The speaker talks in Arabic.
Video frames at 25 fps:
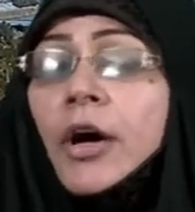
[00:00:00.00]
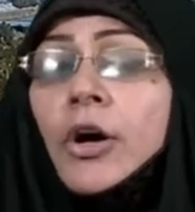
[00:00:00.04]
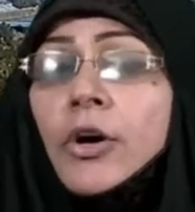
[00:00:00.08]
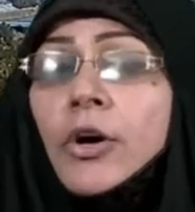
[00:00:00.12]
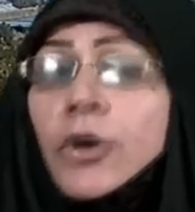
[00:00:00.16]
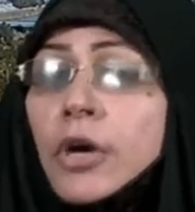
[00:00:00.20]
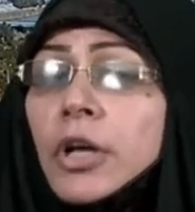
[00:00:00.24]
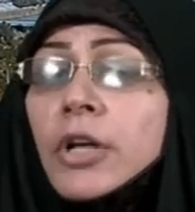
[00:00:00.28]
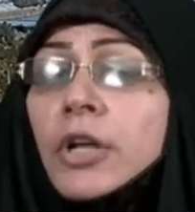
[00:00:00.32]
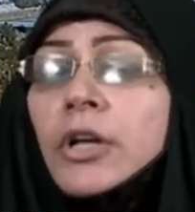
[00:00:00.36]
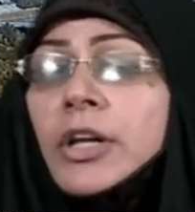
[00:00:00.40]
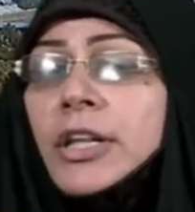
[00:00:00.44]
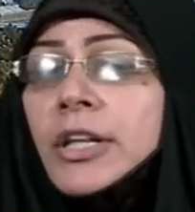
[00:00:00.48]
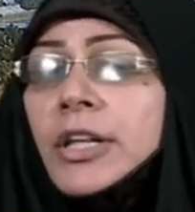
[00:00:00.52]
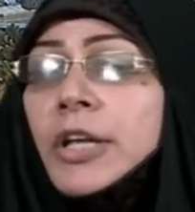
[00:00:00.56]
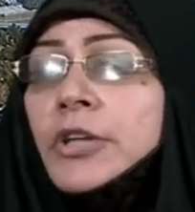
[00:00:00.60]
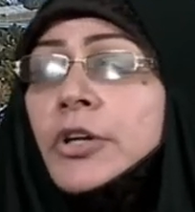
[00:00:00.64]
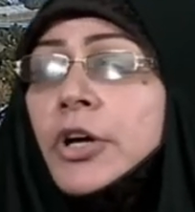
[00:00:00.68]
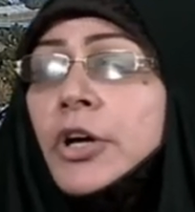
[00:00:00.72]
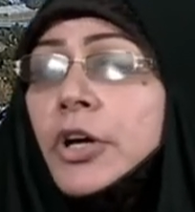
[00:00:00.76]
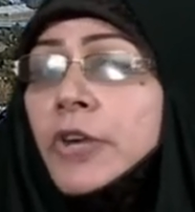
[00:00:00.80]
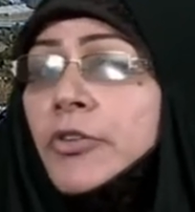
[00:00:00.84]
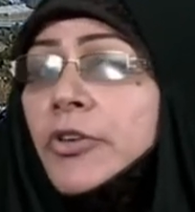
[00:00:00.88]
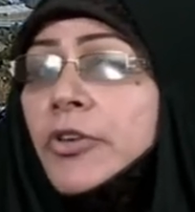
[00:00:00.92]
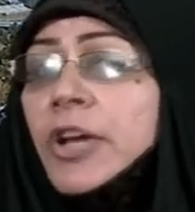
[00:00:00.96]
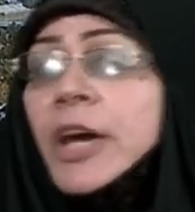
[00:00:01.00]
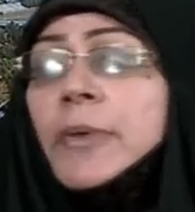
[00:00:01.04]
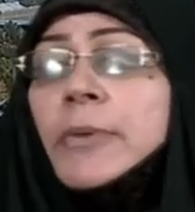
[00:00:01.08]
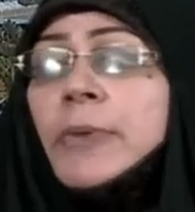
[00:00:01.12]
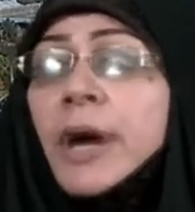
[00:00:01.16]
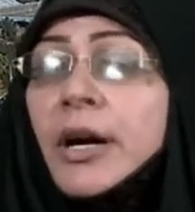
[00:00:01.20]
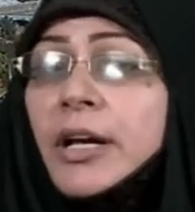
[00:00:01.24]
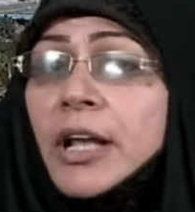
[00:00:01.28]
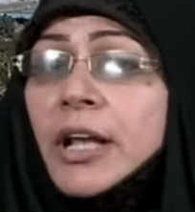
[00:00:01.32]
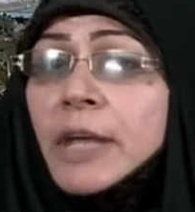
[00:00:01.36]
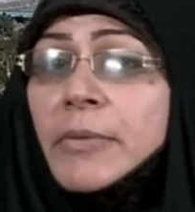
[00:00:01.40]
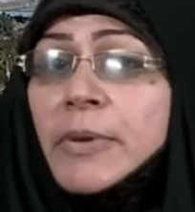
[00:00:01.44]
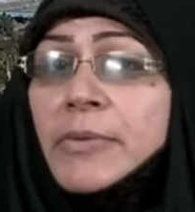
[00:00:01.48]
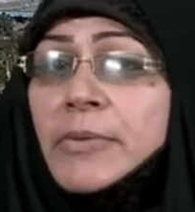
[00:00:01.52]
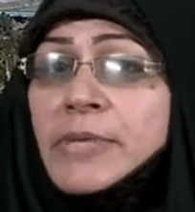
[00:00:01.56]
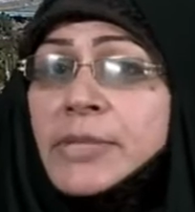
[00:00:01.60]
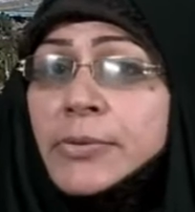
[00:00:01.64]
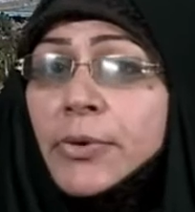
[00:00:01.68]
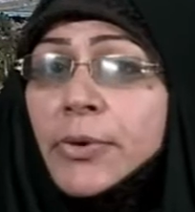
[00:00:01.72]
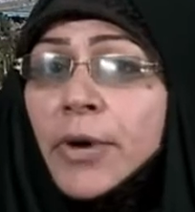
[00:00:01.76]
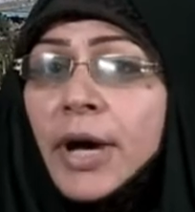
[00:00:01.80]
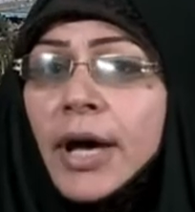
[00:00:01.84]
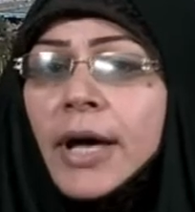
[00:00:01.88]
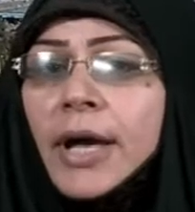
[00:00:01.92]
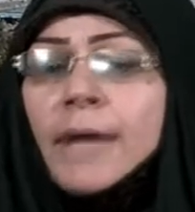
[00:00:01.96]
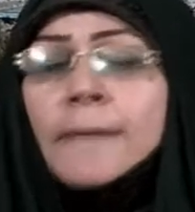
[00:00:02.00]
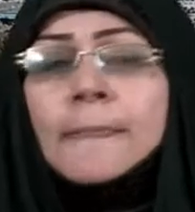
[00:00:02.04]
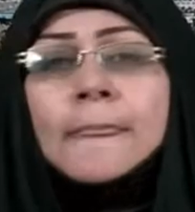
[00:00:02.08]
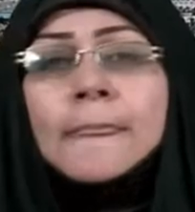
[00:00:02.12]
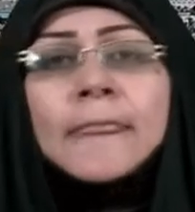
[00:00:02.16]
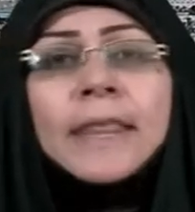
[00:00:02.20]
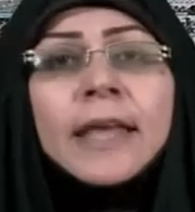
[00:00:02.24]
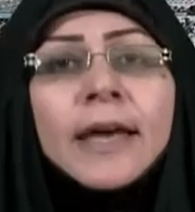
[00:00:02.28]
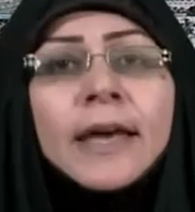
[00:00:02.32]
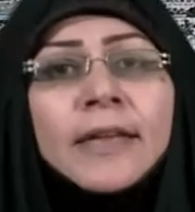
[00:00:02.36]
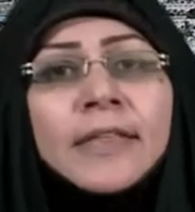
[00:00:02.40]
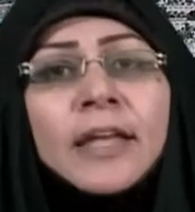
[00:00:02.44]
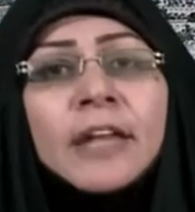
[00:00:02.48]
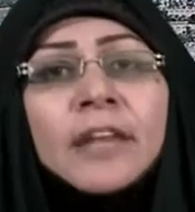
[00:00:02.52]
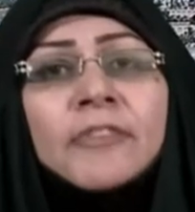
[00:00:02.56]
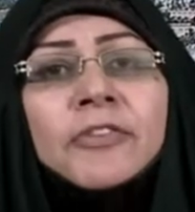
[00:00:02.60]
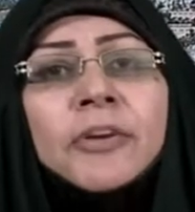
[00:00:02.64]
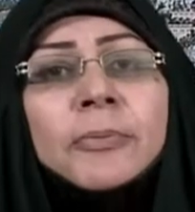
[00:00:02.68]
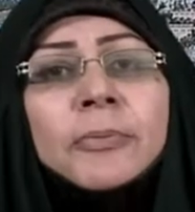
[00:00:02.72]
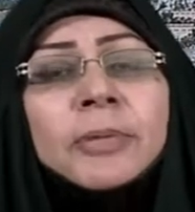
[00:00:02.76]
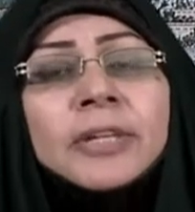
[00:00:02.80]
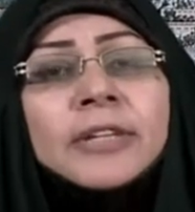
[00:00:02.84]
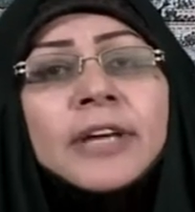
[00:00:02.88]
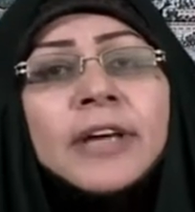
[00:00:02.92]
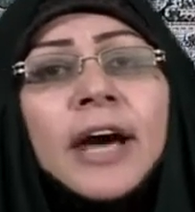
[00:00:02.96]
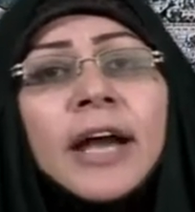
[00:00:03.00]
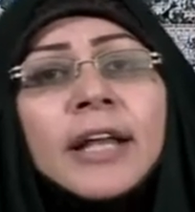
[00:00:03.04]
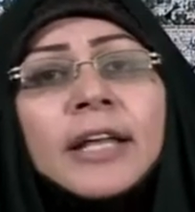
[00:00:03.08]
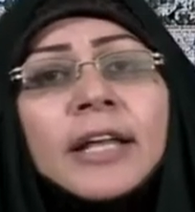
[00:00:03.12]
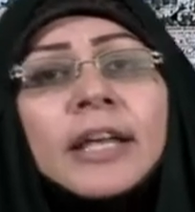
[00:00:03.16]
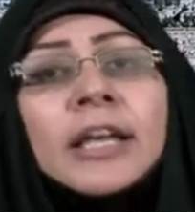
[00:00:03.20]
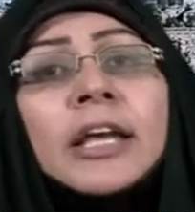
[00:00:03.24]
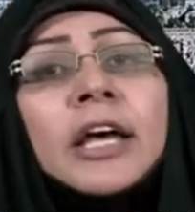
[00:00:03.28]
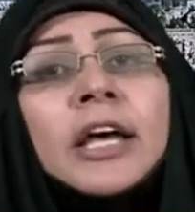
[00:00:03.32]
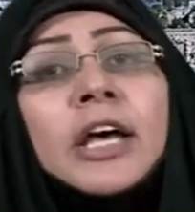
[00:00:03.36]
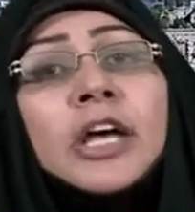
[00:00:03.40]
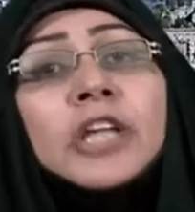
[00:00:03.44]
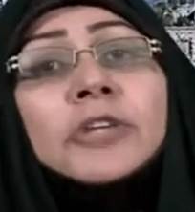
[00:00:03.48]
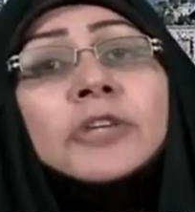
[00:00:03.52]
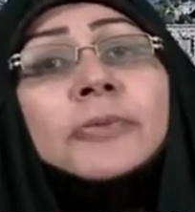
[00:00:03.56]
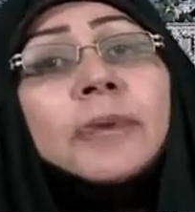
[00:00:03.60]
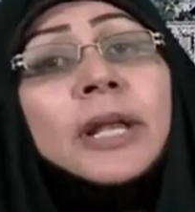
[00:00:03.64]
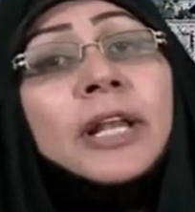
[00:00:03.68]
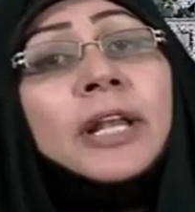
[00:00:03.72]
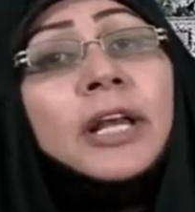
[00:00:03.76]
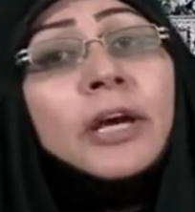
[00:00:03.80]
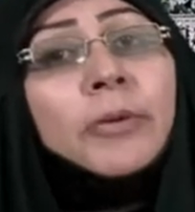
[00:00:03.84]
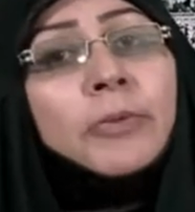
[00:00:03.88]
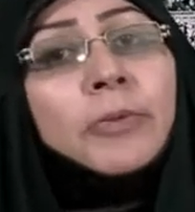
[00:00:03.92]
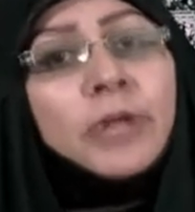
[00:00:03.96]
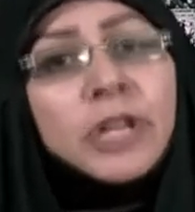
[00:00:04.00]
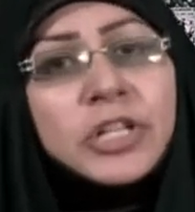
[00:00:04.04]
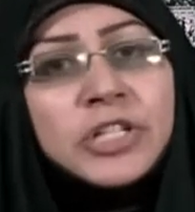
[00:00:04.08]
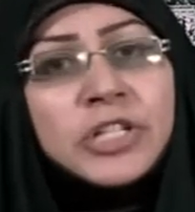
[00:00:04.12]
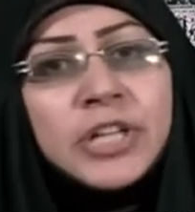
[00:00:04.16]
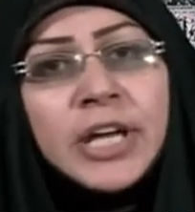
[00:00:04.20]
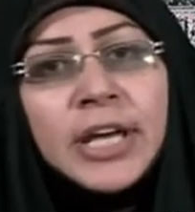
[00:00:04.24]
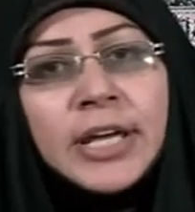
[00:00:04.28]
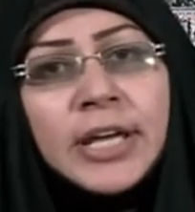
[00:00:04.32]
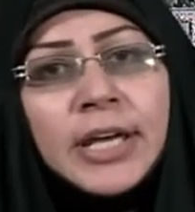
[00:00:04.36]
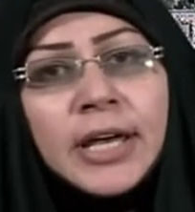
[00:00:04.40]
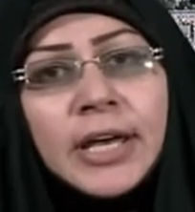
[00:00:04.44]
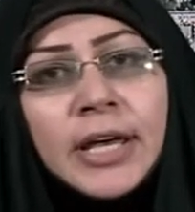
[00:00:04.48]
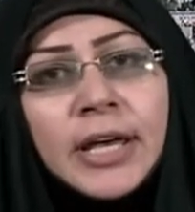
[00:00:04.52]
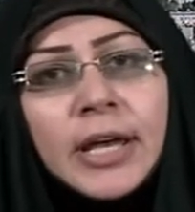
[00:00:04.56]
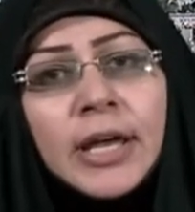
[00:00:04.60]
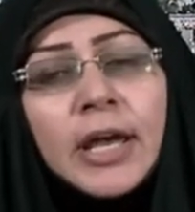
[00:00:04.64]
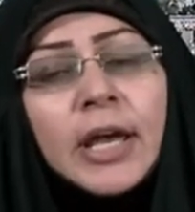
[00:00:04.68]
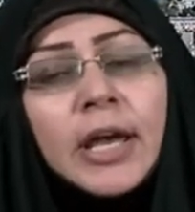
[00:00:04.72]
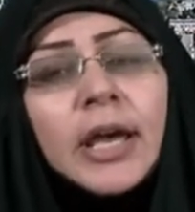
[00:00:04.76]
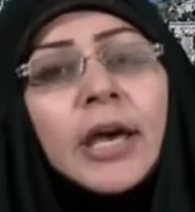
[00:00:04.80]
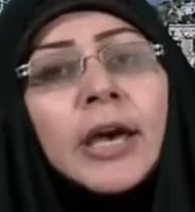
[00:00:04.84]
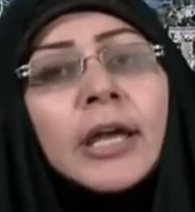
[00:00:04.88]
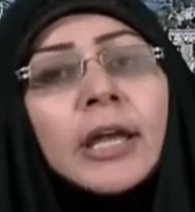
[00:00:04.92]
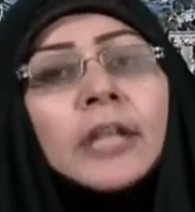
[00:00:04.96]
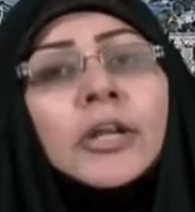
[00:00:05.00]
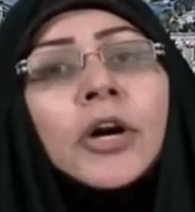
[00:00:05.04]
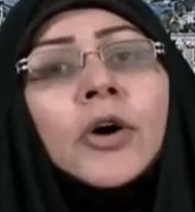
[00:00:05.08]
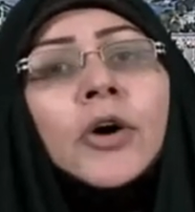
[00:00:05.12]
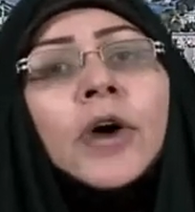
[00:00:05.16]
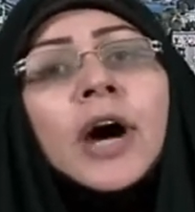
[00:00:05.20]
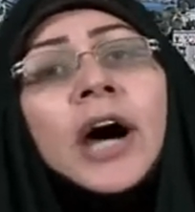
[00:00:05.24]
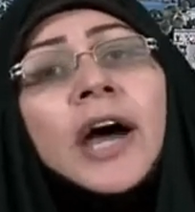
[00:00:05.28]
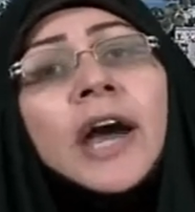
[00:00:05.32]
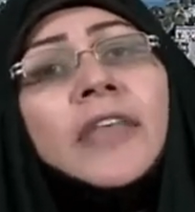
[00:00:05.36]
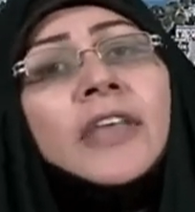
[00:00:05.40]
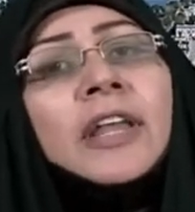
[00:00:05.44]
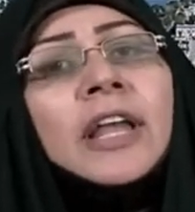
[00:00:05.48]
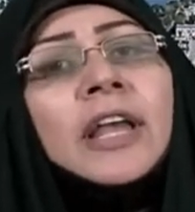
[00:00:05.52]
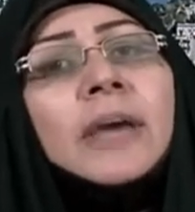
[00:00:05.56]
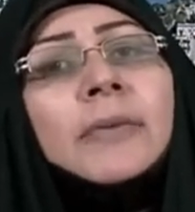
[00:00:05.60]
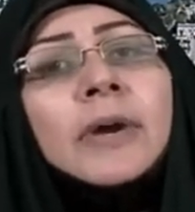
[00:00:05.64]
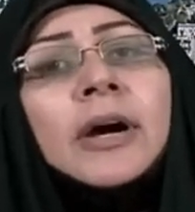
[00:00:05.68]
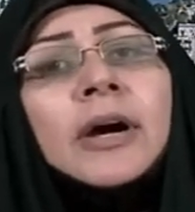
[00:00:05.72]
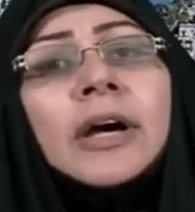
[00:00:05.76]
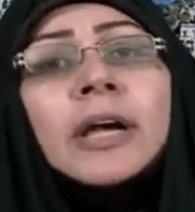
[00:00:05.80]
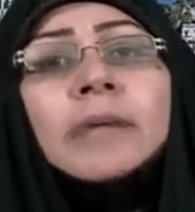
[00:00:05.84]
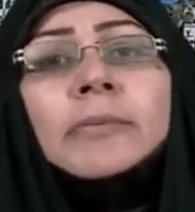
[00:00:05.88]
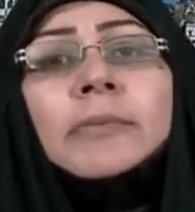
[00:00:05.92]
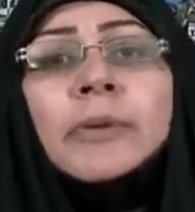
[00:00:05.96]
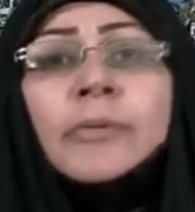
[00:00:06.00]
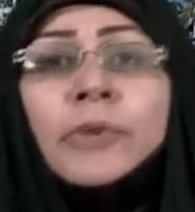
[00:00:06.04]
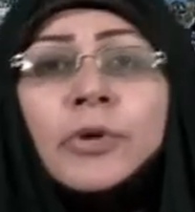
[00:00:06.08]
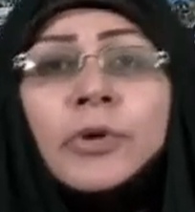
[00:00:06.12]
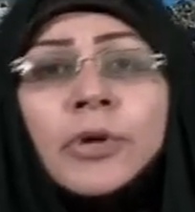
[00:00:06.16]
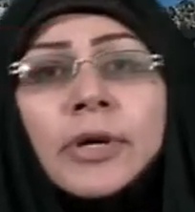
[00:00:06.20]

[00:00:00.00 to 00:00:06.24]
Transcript: كل كتلة تعرف الأماكن المسموحة إذا فبالتالي إذا يجب أن يكون هناك ضابط إيقاع في بغداد وشوارع بغداد